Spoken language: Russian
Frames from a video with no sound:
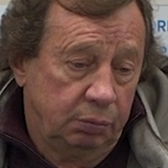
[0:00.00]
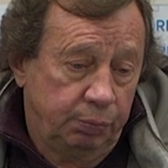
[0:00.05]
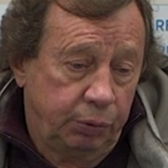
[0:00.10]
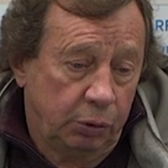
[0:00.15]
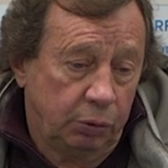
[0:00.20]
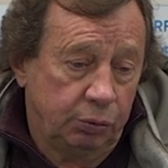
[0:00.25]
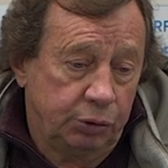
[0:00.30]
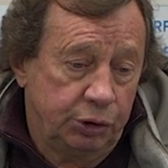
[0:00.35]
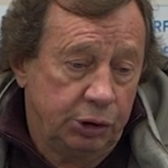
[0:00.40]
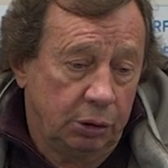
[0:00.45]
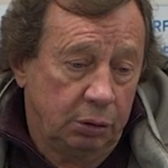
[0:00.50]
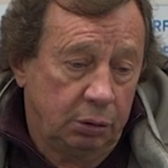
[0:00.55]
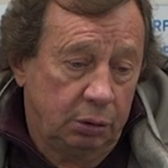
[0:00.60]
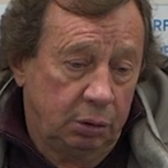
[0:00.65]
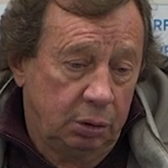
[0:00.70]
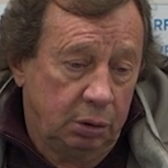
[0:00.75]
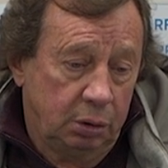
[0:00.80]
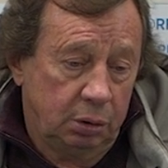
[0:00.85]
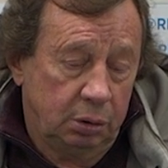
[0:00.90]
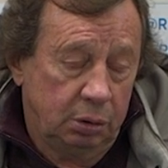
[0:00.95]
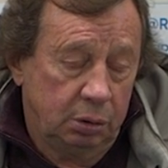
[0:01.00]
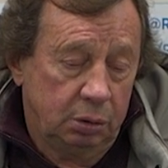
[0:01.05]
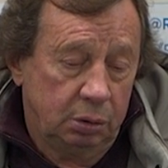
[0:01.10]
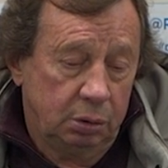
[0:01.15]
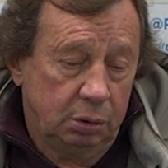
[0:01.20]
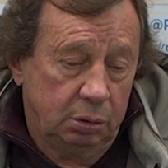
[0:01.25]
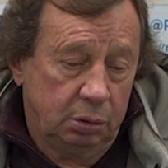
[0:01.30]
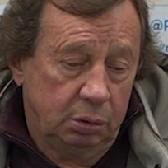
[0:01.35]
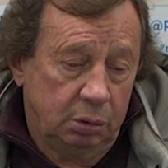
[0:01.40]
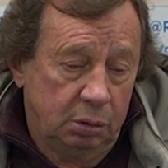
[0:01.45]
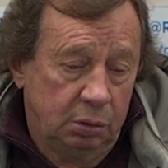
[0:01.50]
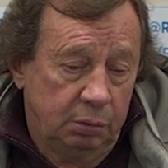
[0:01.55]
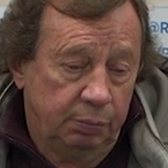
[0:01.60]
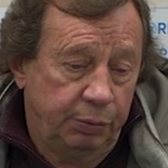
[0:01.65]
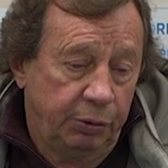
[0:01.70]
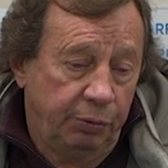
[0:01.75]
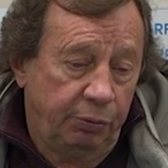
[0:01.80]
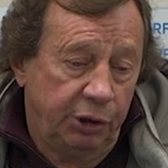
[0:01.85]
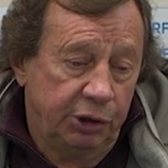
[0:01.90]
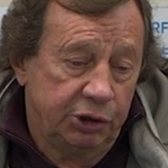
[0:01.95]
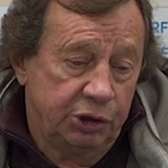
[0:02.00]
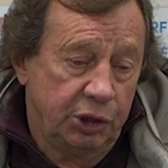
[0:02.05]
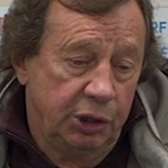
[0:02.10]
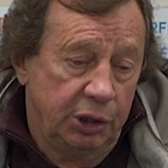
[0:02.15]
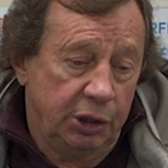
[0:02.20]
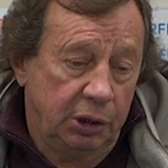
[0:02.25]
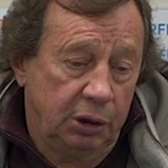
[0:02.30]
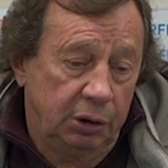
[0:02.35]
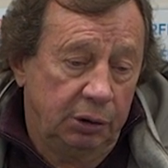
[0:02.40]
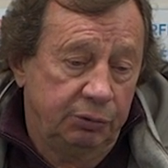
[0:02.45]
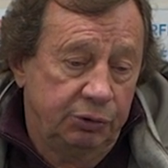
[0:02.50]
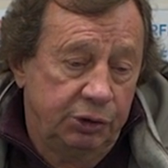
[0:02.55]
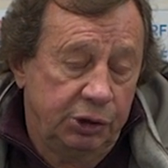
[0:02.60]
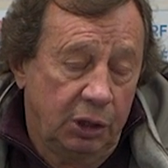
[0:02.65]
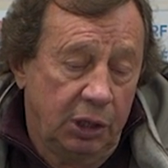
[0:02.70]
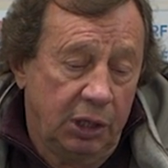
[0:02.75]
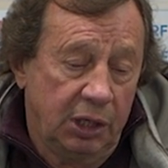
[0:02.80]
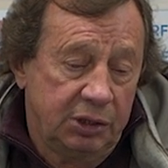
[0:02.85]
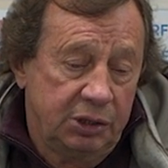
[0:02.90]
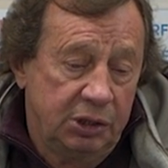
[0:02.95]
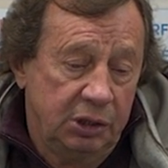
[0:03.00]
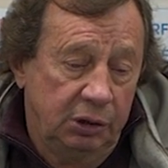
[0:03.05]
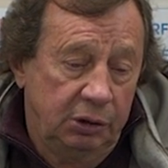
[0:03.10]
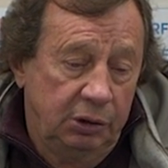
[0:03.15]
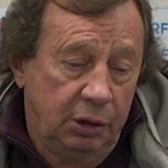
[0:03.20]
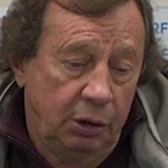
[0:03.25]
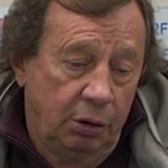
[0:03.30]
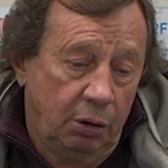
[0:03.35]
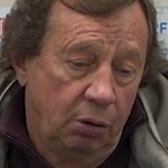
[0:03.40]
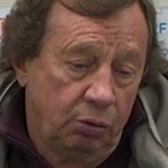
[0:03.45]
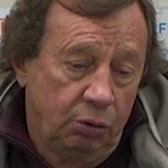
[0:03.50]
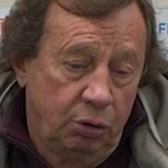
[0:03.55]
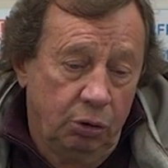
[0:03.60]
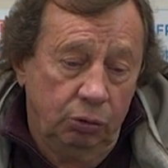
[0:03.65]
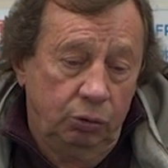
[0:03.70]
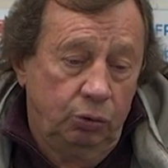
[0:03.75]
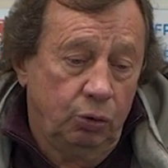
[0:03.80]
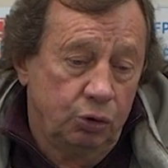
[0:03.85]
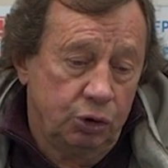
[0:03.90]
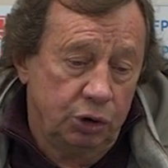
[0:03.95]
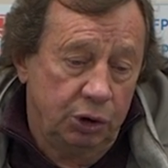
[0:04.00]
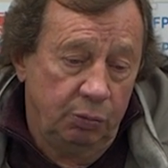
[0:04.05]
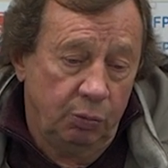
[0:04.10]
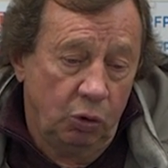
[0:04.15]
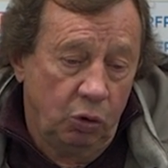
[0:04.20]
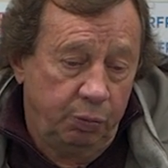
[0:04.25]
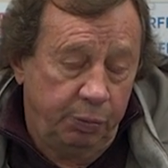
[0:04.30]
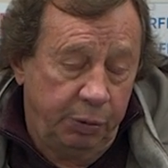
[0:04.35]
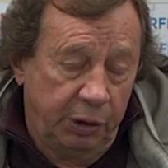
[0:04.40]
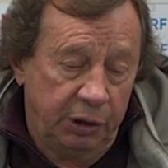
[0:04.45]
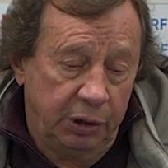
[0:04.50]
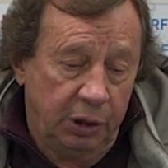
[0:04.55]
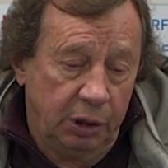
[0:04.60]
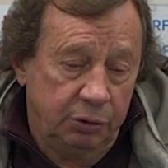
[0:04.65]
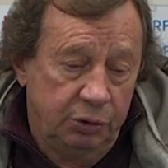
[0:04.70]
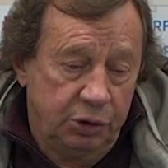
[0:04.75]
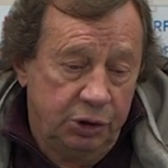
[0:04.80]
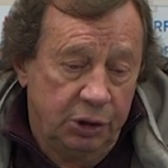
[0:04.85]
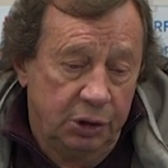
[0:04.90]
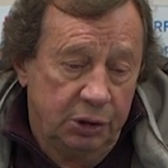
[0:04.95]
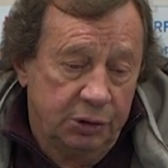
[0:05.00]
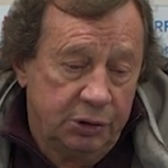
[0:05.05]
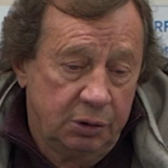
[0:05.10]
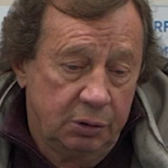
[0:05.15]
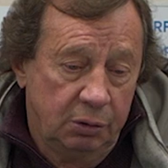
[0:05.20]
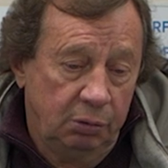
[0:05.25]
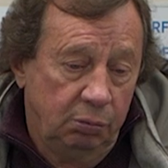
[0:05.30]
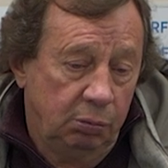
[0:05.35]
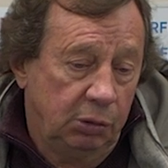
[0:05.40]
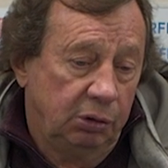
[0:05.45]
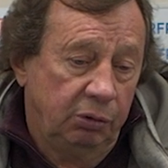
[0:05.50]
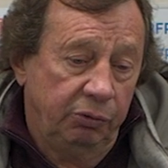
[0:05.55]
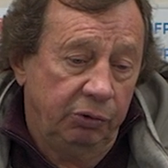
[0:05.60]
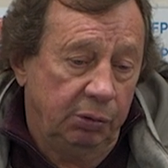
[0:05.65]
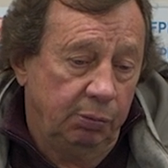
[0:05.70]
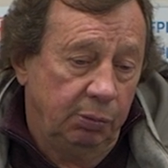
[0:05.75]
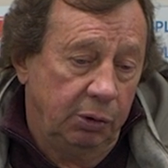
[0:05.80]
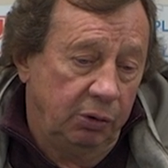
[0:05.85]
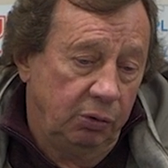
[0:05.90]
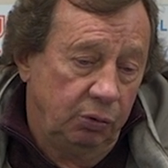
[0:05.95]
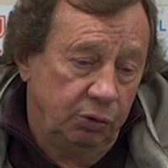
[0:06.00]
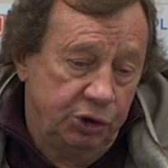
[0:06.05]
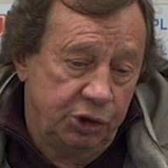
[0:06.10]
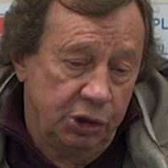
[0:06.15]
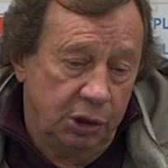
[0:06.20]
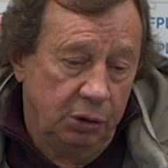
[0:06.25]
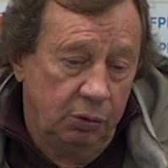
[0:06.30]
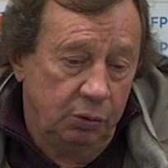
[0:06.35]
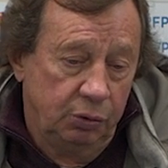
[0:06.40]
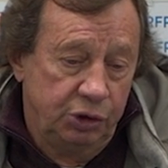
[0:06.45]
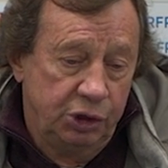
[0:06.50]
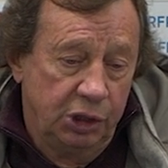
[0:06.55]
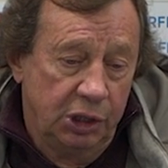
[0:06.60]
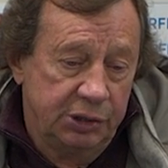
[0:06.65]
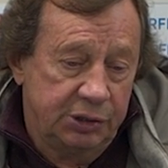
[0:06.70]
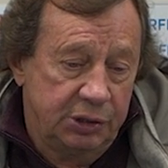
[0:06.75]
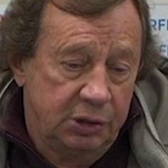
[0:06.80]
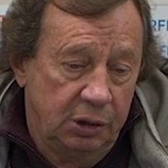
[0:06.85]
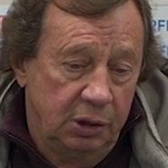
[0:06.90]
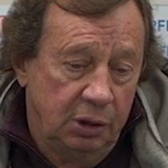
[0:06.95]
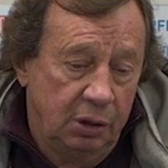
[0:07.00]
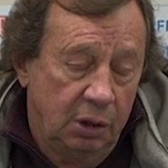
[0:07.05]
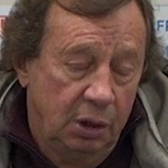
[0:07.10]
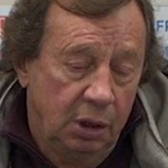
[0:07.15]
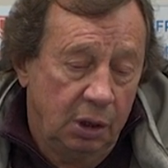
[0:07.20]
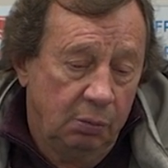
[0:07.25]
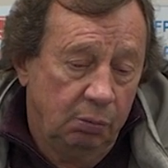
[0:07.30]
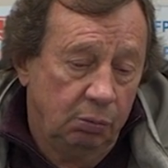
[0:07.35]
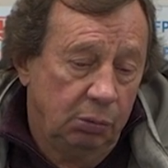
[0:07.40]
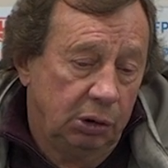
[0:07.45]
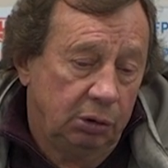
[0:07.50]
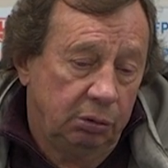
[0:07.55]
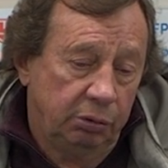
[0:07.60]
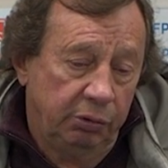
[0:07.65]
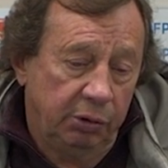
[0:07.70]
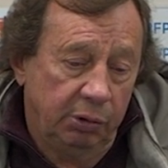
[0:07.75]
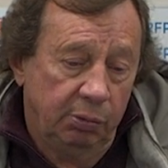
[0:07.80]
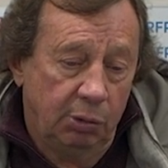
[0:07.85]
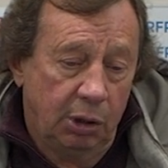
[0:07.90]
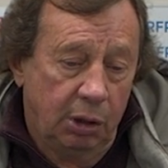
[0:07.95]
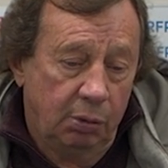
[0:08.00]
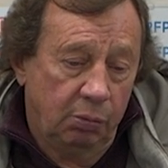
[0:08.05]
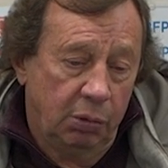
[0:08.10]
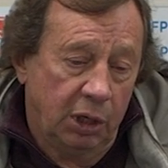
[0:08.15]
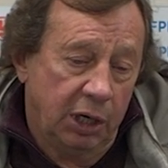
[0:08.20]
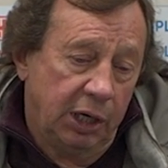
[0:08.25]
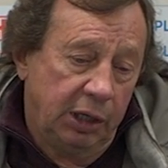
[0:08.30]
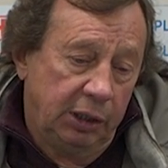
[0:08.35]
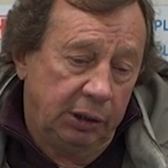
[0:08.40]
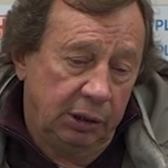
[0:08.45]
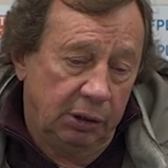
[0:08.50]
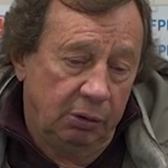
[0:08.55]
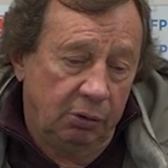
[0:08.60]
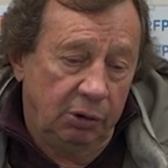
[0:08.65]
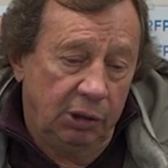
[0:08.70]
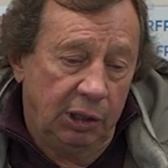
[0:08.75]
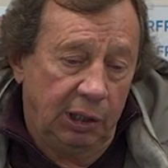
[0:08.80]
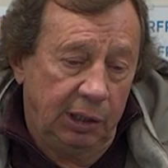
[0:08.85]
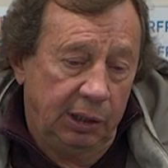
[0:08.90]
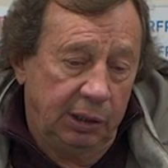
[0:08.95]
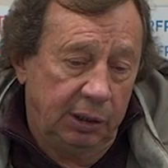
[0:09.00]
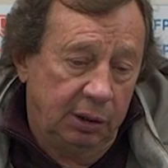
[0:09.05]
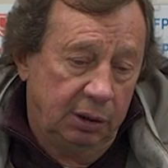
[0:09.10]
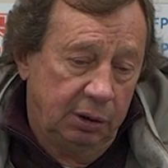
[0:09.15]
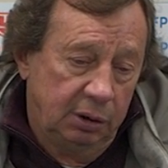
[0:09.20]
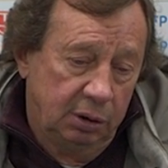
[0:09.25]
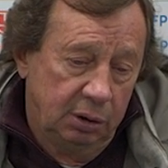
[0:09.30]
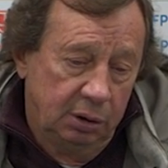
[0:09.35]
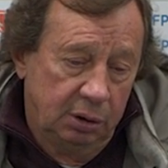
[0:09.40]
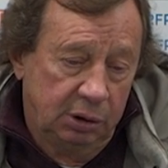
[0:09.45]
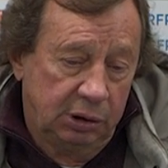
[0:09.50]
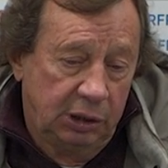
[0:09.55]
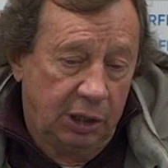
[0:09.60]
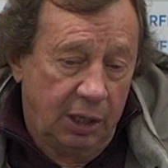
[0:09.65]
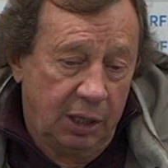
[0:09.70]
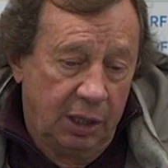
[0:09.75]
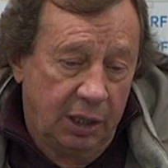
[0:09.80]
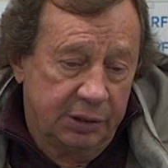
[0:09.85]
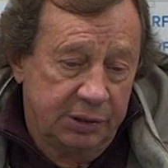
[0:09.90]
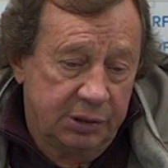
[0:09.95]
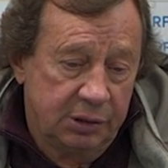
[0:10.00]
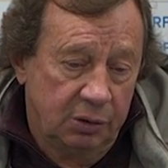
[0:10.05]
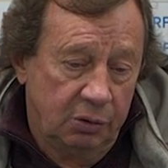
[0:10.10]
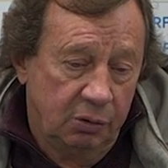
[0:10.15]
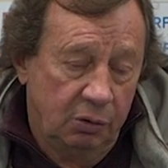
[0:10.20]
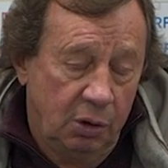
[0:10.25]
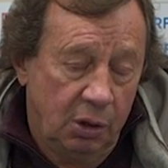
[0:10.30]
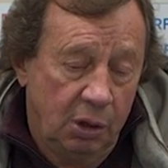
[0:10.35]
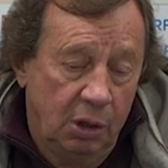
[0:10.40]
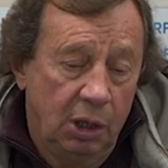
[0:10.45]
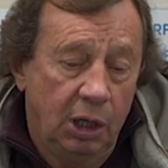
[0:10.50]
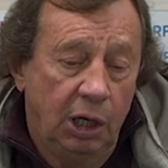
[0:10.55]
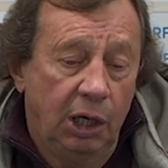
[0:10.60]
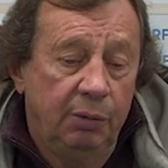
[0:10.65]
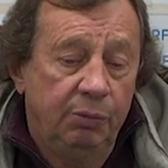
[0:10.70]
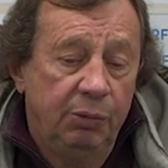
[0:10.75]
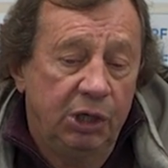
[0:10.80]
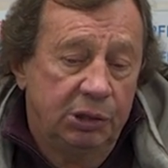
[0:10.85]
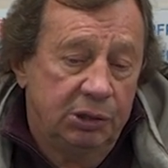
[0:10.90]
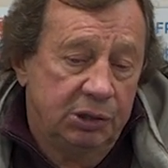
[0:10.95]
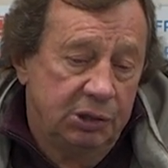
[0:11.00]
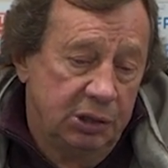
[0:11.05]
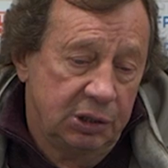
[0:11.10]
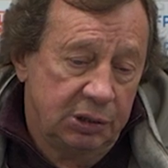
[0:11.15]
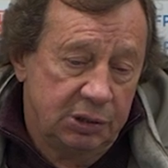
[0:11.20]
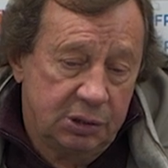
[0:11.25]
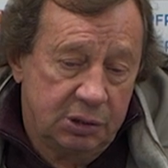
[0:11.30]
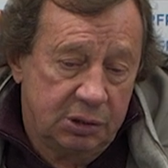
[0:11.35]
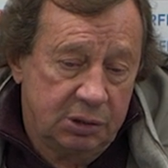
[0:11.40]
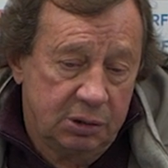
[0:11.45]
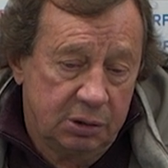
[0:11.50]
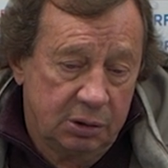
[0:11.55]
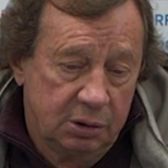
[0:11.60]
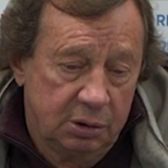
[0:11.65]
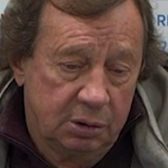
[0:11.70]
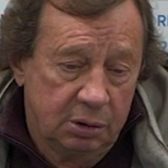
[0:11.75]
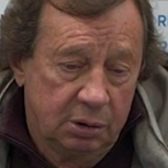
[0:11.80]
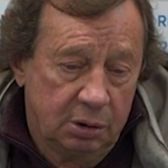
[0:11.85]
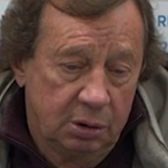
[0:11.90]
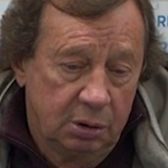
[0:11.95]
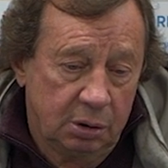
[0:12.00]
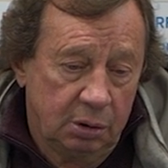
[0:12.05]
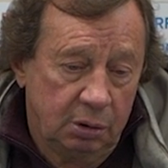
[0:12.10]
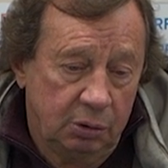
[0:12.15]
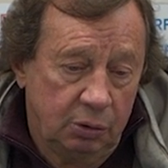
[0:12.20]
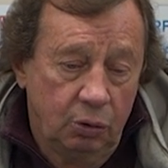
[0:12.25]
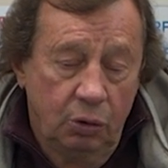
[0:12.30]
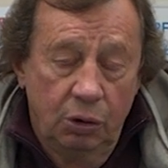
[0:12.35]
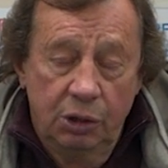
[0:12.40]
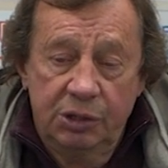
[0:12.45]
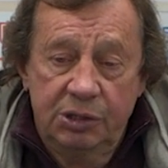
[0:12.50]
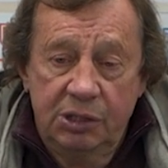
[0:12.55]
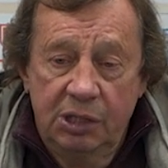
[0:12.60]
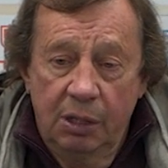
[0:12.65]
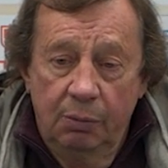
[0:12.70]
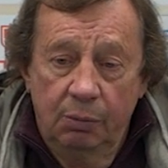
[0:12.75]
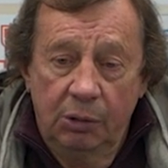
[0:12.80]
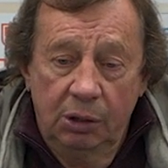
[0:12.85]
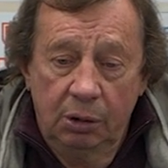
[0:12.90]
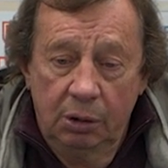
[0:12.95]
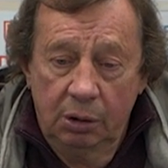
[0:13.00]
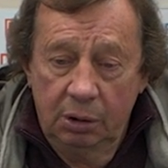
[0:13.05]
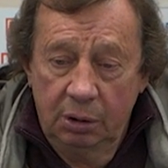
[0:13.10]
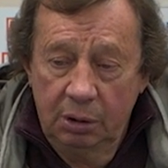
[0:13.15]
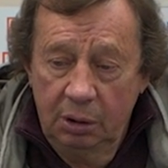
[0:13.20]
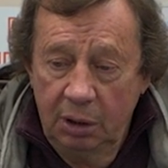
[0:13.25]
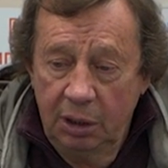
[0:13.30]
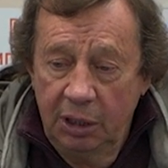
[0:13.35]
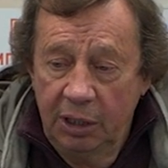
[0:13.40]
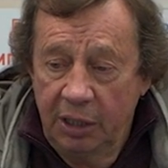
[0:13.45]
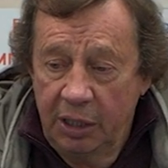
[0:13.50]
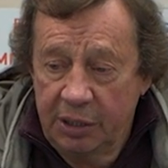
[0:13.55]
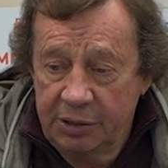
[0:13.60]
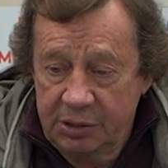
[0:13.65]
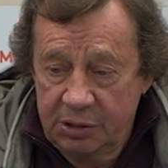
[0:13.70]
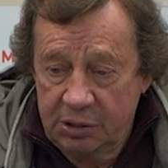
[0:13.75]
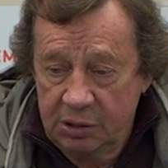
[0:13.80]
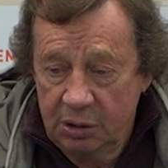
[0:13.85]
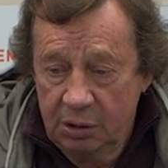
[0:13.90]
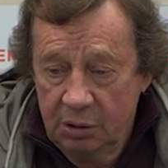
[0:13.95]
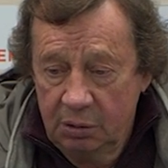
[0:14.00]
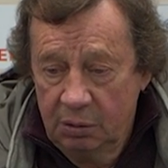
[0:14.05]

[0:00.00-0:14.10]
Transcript: получил э, повреждение на вчерашней тренировке, он тоже не мог принять участие. Был выбор уча, участие, был выбор Баринова или Тарасова. Лимит здесь то же самое для нас